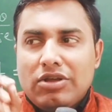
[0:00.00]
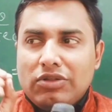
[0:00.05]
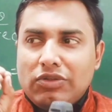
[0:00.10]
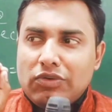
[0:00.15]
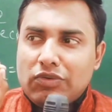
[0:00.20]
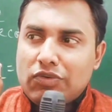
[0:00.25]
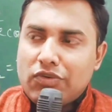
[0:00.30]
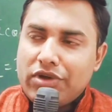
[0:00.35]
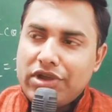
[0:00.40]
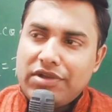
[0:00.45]

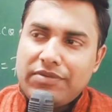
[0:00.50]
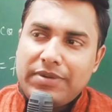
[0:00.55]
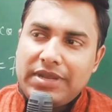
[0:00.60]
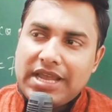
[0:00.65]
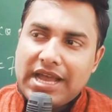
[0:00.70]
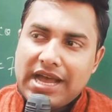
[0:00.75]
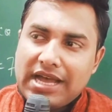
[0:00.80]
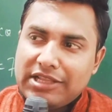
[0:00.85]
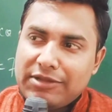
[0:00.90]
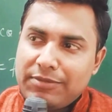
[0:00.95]
तो कोई भी
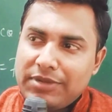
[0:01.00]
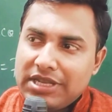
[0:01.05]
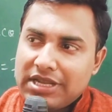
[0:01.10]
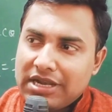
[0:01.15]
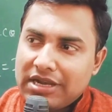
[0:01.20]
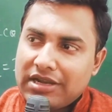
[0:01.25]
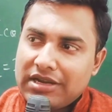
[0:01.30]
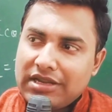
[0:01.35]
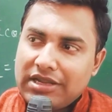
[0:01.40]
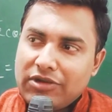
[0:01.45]
आदमी
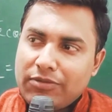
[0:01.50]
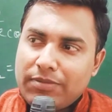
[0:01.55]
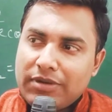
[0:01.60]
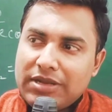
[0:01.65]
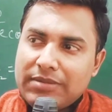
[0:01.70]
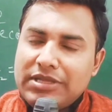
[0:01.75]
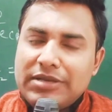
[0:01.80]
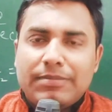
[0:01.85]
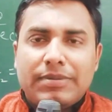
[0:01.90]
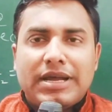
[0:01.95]
अगर
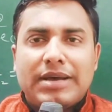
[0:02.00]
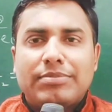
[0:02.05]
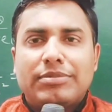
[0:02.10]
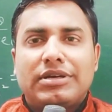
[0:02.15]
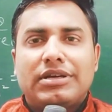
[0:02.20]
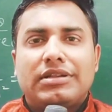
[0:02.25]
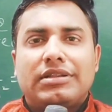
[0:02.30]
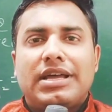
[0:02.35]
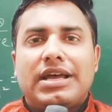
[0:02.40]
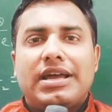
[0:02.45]
उपलब्धि प्राप्त
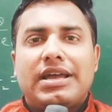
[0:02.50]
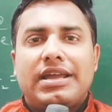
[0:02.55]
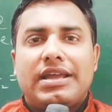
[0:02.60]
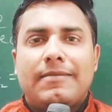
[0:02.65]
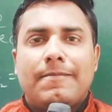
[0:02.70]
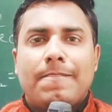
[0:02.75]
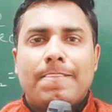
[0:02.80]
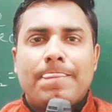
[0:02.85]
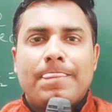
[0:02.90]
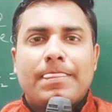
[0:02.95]
करता
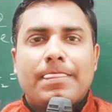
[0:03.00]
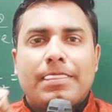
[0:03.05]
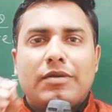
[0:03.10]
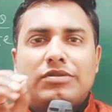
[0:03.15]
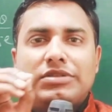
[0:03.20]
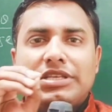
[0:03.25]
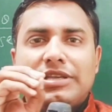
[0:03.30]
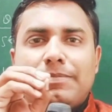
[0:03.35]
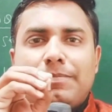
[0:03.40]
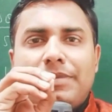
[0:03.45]
है तो
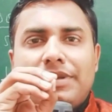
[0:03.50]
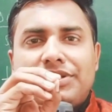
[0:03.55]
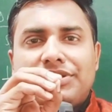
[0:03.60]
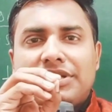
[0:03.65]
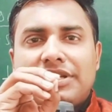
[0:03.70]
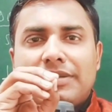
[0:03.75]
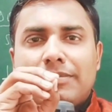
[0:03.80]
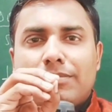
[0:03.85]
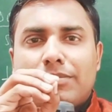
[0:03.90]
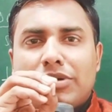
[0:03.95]
उसके
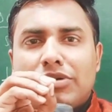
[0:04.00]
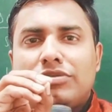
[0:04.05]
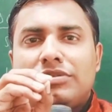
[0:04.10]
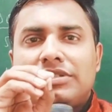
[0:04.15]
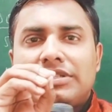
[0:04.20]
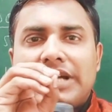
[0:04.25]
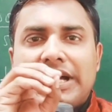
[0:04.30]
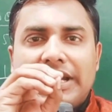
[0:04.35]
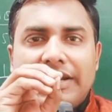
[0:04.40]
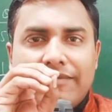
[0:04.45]
पीछे बहुत
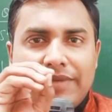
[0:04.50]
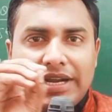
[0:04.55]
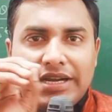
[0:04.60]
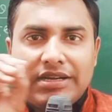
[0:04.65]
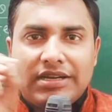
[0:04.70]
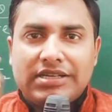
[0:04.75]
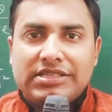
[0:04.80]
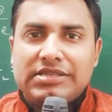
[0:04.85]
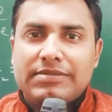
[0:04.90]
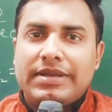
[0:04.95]
सारे
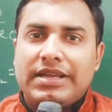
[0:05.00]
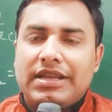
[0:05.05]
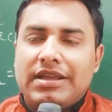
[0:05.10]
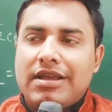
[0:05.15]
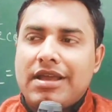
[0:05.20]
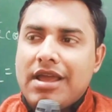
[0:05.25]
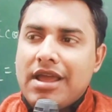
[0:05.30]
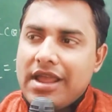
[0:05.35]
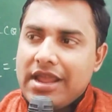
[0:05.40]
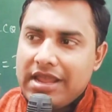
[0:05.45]
फैक्टर्स में
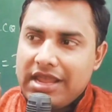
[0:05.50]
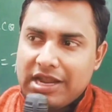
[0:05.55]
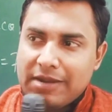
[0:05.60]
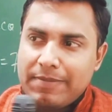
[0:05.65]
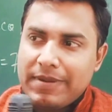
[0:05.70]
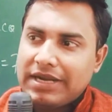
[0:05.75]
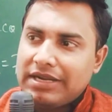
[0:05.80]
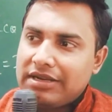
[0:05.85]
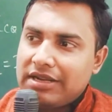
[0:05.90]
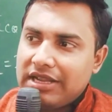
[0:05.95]
एक
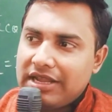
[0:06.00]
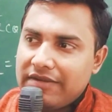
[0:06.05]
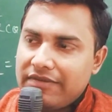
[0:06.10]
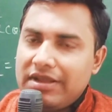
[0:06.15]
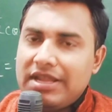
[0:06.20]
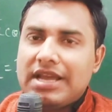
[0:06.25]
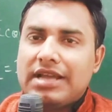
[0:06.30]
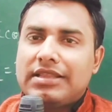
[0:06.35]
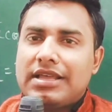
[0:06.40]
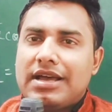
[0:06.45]
फैक्टर ये
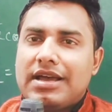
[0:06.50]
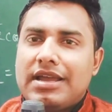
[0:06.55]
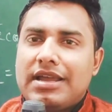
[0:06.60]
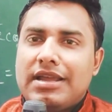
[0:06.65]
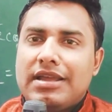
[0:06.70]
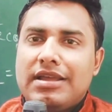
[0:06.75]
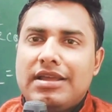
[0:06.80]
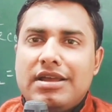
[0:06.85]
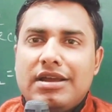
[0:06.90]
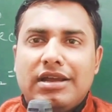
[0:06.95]
भी आता
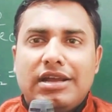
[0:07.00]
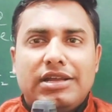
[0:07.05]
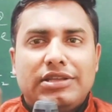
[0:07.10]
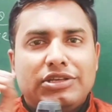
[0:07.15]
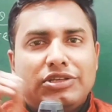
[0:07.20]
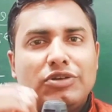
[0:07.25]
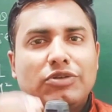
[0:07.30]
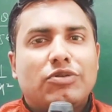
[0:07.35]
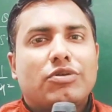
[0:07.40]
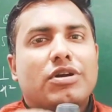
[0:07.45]
है की
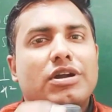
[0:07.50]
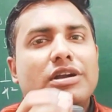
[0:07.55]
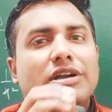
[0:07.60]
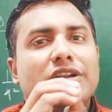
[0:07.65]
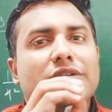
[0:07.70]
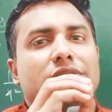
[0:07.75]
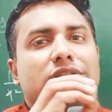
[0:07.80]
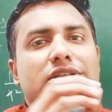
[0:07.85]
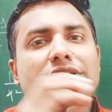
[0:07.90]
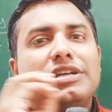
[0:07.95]
चीज़ों को
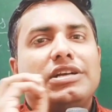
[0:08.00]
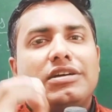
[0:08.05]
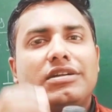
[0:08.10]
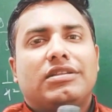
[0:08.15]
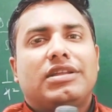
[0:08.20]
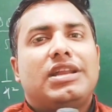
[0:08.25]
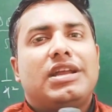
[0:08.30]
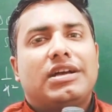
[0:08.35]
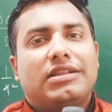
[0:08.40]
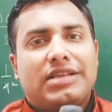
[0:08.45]
कंटिन्यूसली
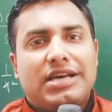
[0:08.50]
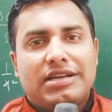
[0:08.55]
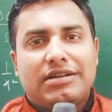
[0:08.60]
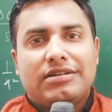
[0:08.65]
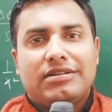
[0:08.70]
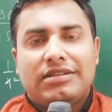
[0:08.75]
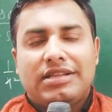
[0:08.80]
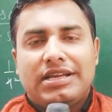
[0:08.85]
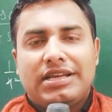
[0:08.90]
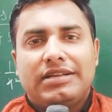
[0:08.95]
करता है लगातार
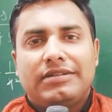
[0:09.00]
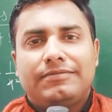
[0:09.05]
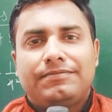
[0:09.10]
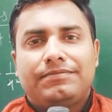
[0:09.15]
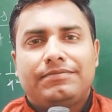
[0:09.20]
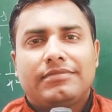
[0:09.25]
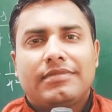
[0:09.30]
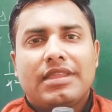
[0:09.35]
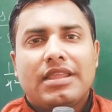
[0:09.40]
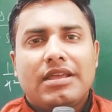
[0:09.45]
करता है
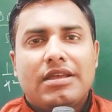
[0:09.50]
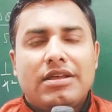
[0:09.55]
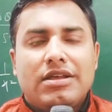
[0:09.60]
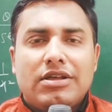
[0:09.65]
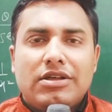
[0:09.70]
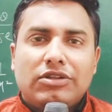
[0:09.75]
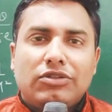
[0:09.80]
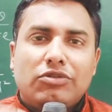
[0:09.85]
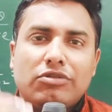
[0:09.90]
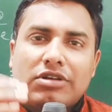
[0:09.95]

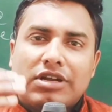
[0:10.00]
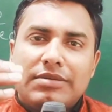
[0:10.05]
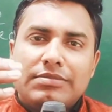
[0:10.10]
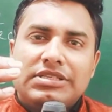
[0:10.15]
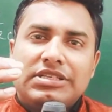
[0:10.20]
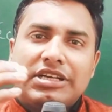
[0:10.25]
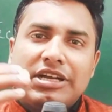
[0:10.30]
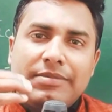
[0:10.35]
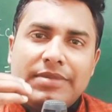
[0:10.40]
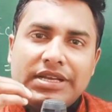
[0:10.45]
तो कम
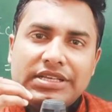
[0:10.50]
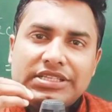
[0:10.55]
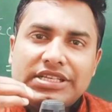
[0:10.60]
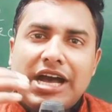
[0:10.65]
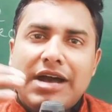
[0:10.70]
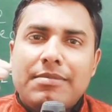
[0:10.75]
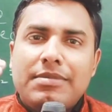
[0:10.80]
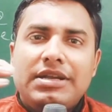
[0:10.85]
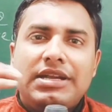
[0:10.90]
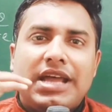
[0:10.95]
से कम
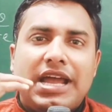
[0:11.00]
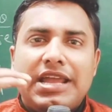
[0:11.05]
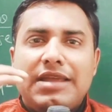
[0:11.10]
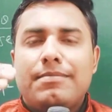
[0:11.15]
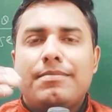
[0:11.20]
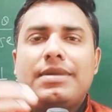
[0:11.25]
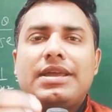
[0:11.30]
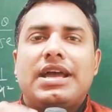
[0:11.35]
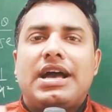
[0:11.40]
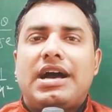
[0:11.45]
एग्ज़ाम
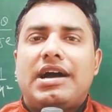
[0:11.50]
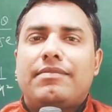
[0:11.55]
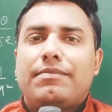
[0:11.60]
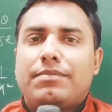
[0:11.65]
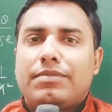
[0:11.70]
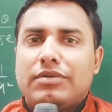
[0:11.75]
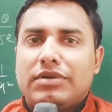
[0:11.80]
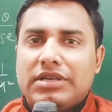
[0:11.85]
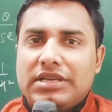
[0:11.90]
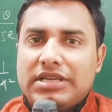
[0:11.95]
टाइम में
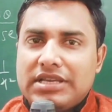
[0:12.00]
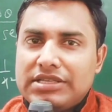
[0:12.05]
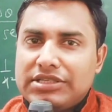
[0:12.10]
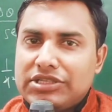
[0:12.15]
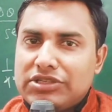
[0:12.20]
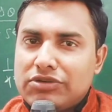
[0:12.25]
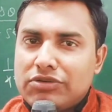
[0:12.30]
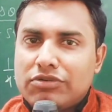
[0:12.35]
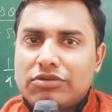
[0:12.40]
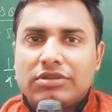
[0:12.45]
आप इन
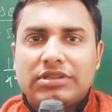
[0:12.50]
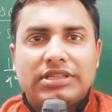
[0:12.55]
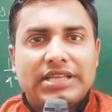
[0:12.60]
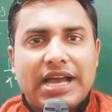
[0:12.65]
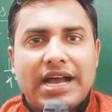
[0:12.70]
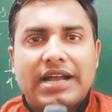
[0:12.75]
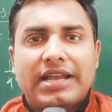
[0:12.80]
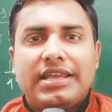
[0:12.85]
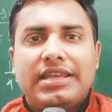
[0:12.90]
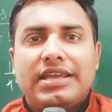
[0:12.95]
चीज़ों को
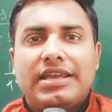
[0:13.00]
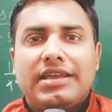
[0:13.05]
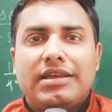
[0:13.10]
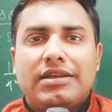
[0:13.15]
त्यागिए